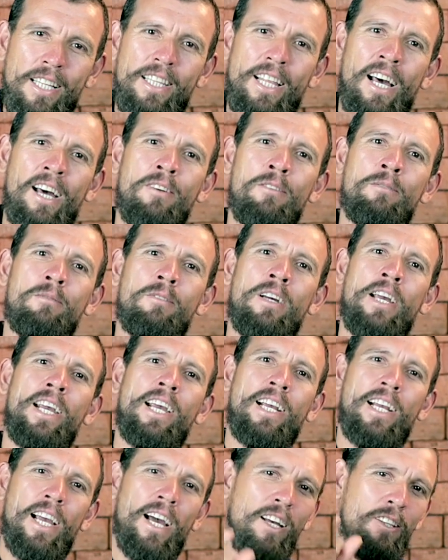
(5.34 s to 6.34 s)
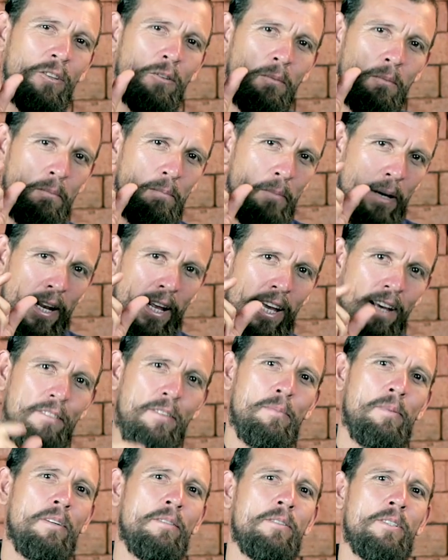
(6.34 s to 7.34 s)
dar um recado breve
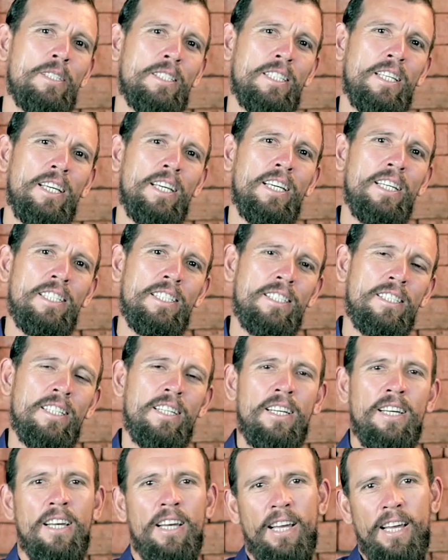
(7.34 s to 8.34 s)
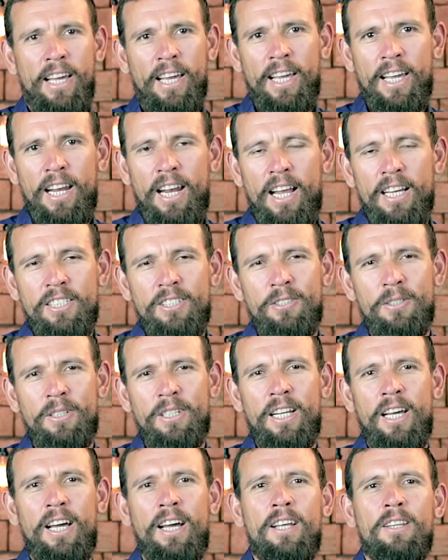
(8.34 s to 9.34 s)
para vocês
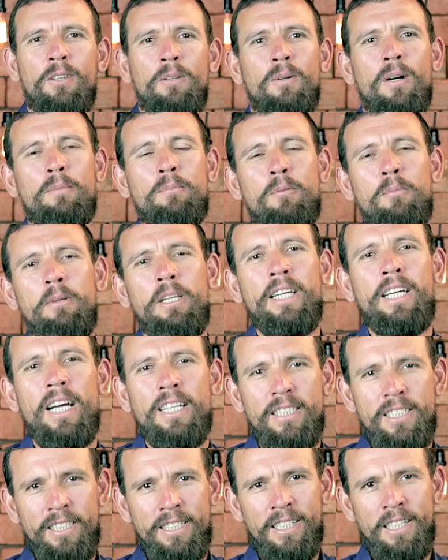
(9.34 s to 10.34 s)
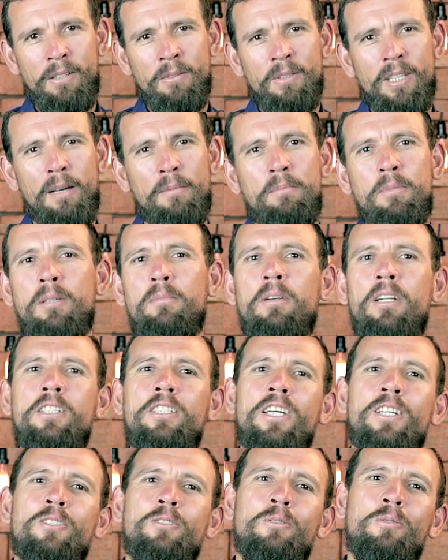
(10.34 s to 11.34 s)
relacionado à publicação da Bíblia
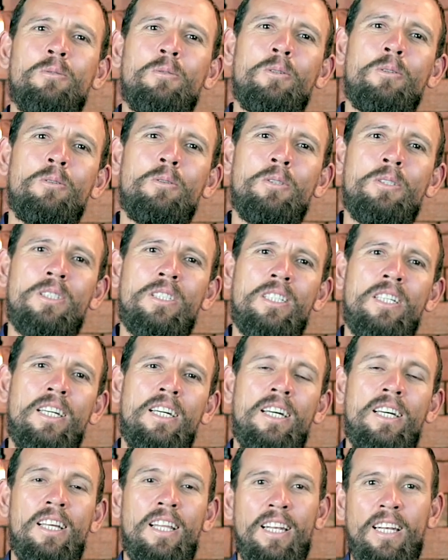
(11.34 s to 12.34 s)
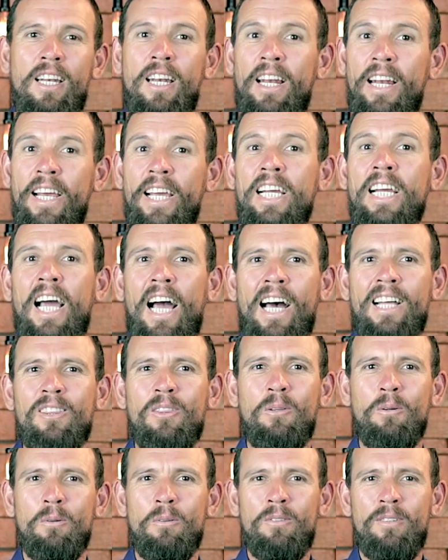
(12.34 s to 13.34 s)
de Estudos
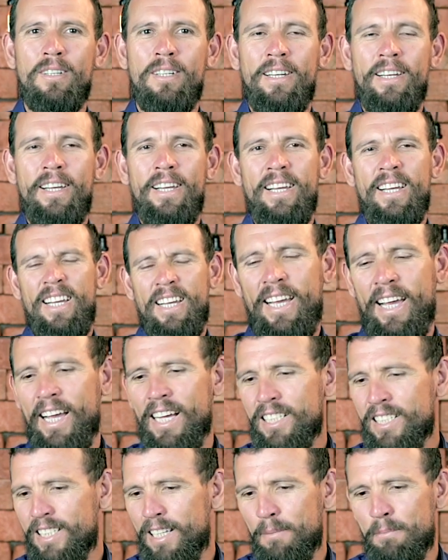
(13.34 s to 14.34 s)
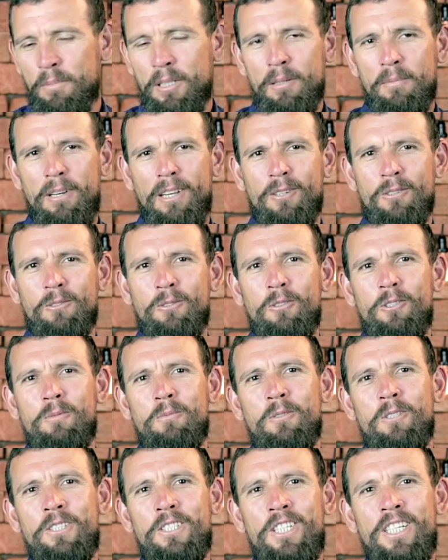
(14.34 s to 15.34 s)
Legado. Esta Bíblia, nos
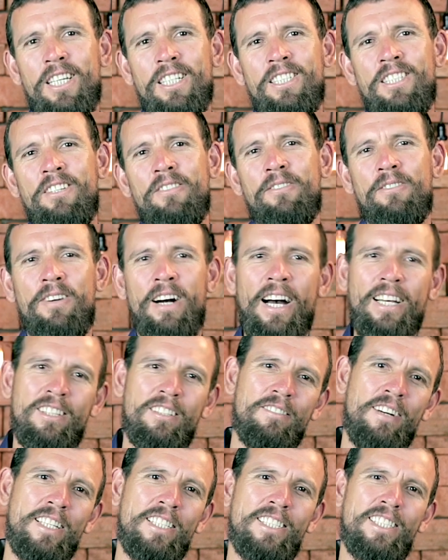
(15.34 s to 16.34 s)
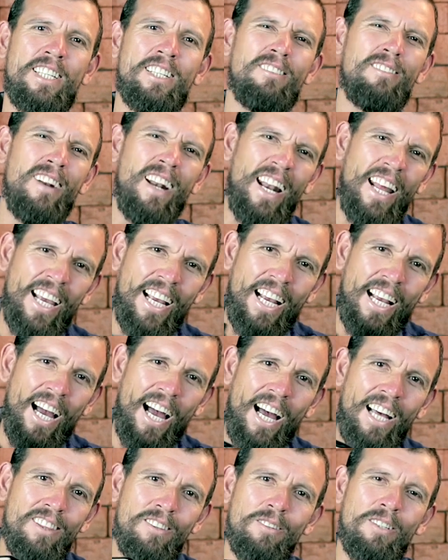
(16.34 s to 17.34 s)
últimos dias, de fato, vai ser um
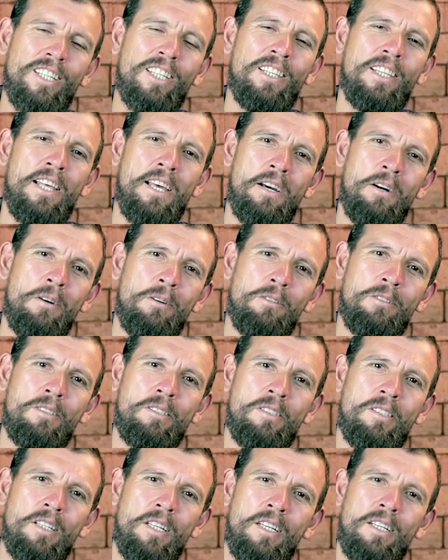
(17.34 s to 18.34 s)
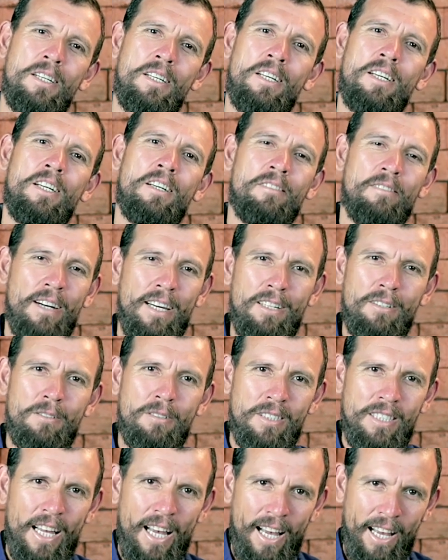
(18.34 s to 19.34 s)
legado que Deus vai
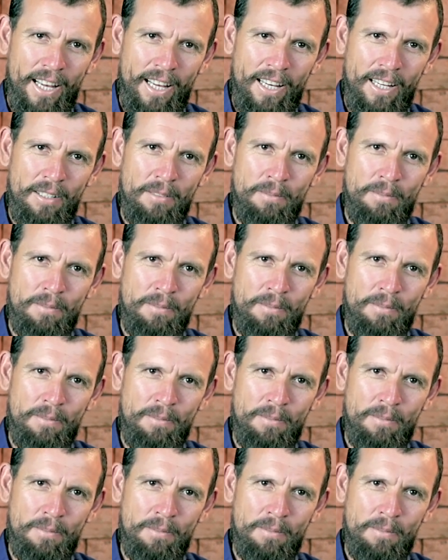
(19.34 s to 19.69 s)
nos dar.